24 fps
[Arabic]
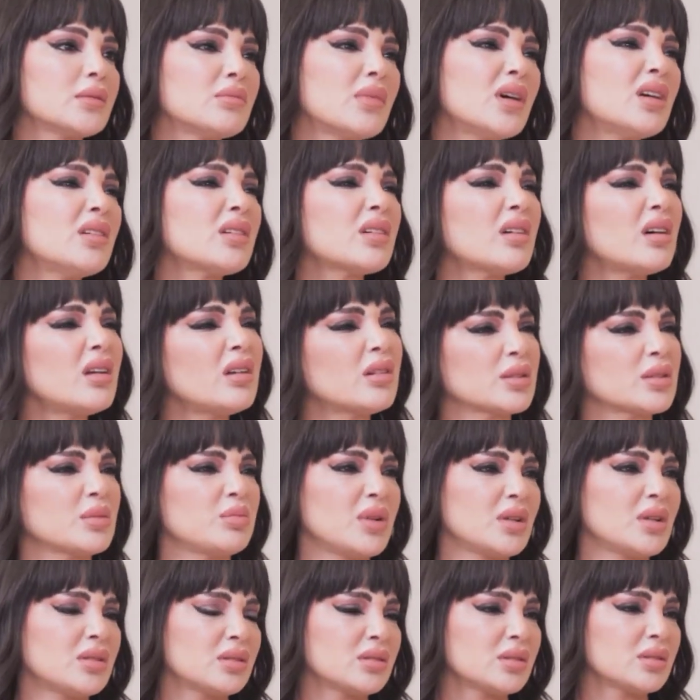ما خلص
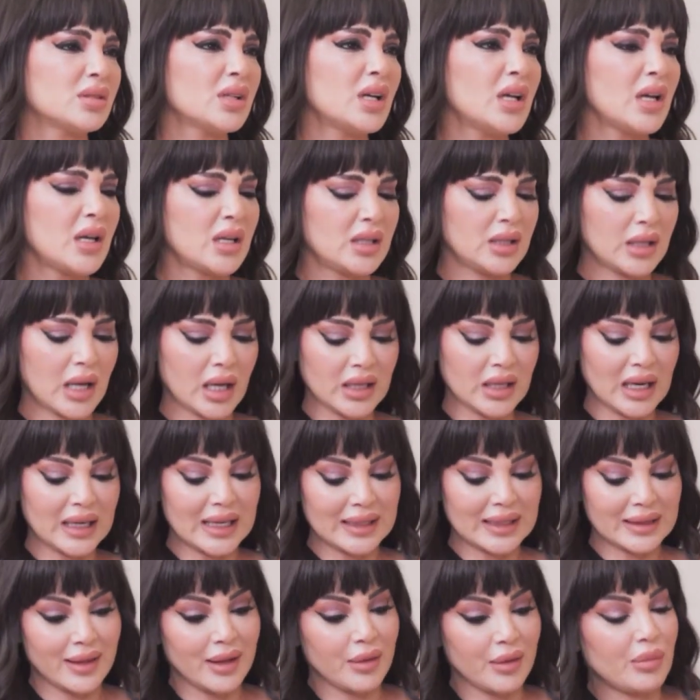ما انا
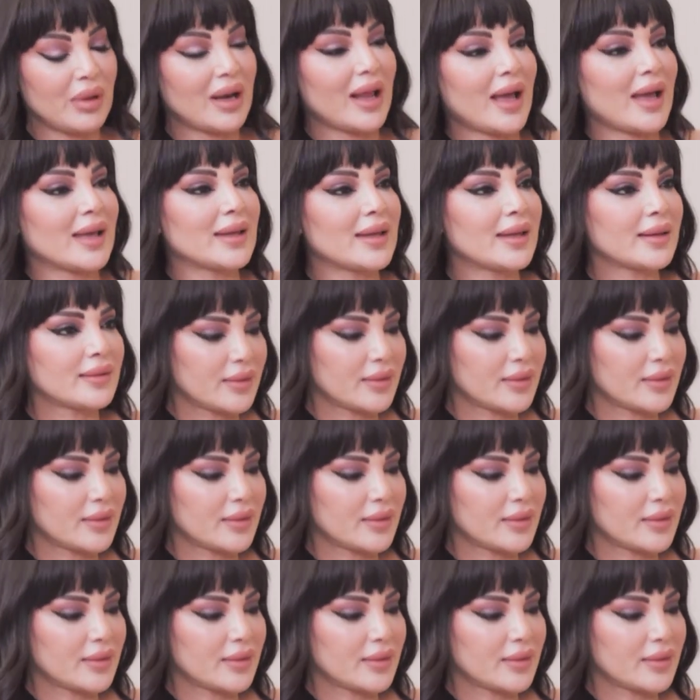لقدام بالحياه